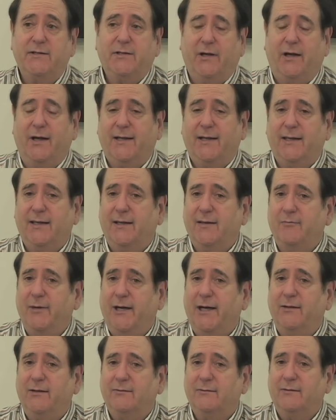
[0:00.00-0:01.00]
что здесь
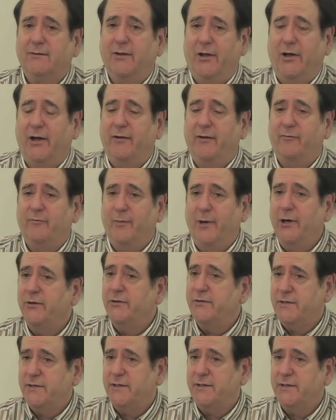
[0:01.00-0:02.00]
речь идет о
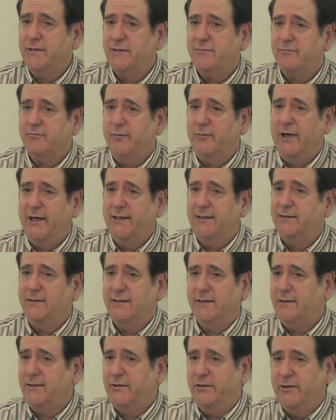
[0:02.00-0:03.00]
законе
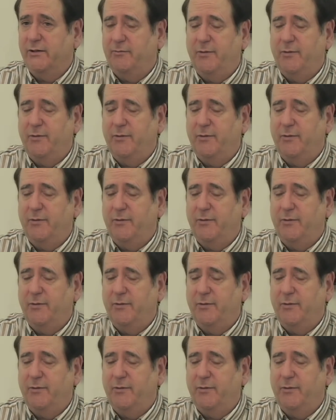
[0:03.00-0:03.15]
Моисея,